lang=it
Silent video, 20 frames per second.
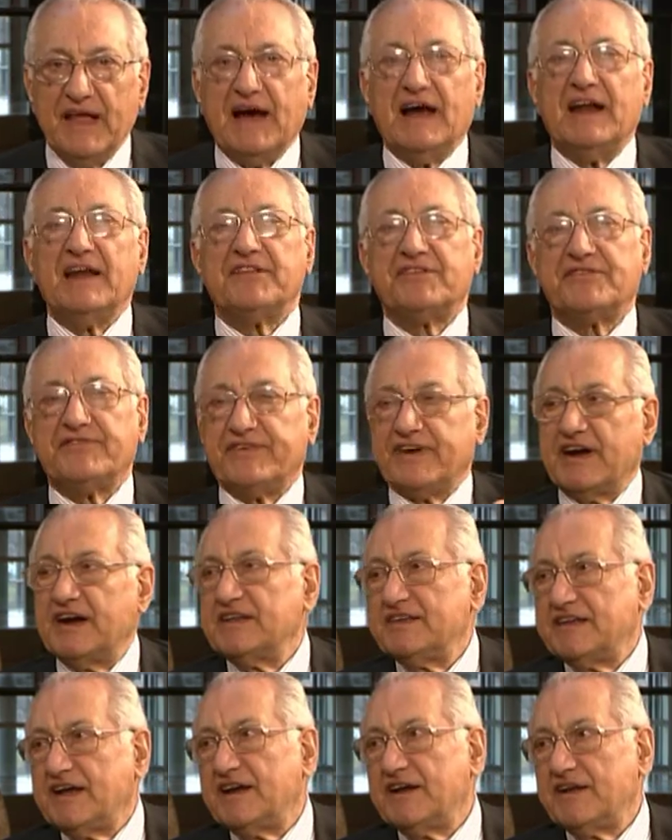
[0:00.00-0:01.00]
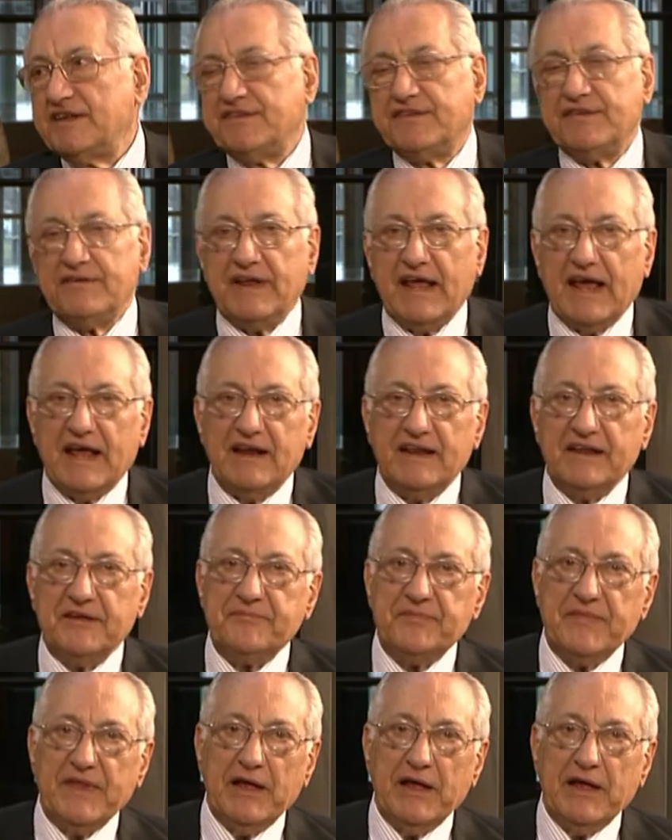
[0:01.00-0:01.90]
alle sovranità nazionali,